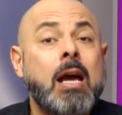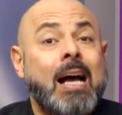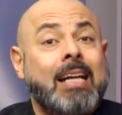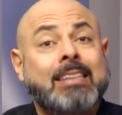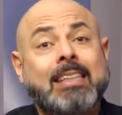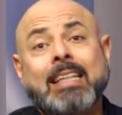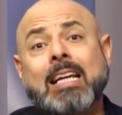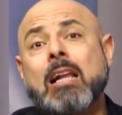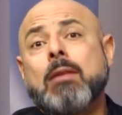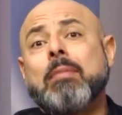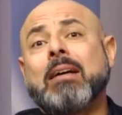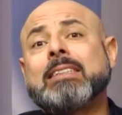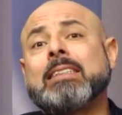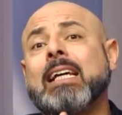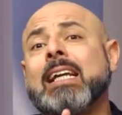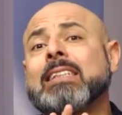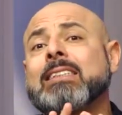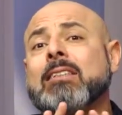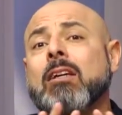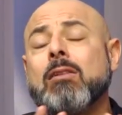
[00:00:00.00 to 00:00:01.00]
Así que Él va a
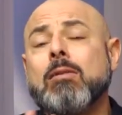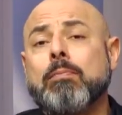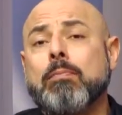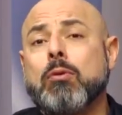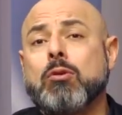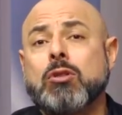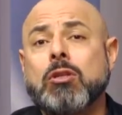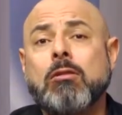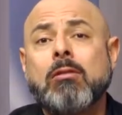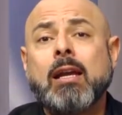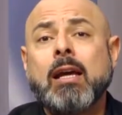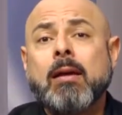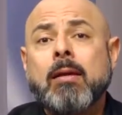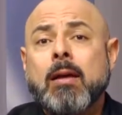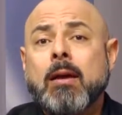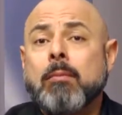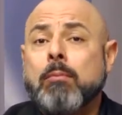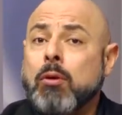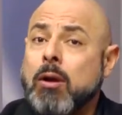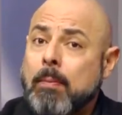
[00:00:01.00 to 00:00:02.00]
hacer hasta el imposible
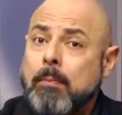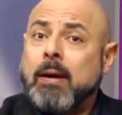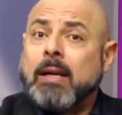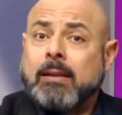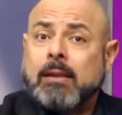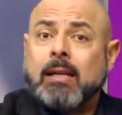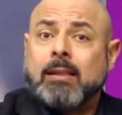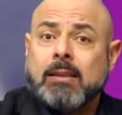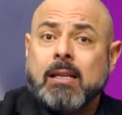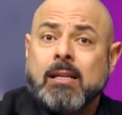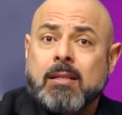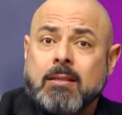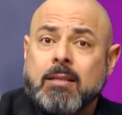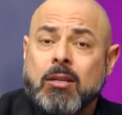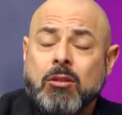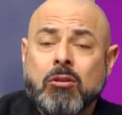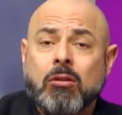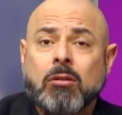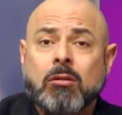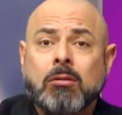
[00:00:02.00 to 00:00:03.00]
por apartarte del
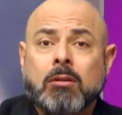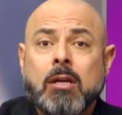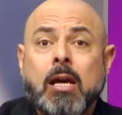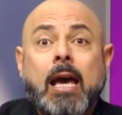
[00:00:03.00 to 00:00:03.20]
Señor.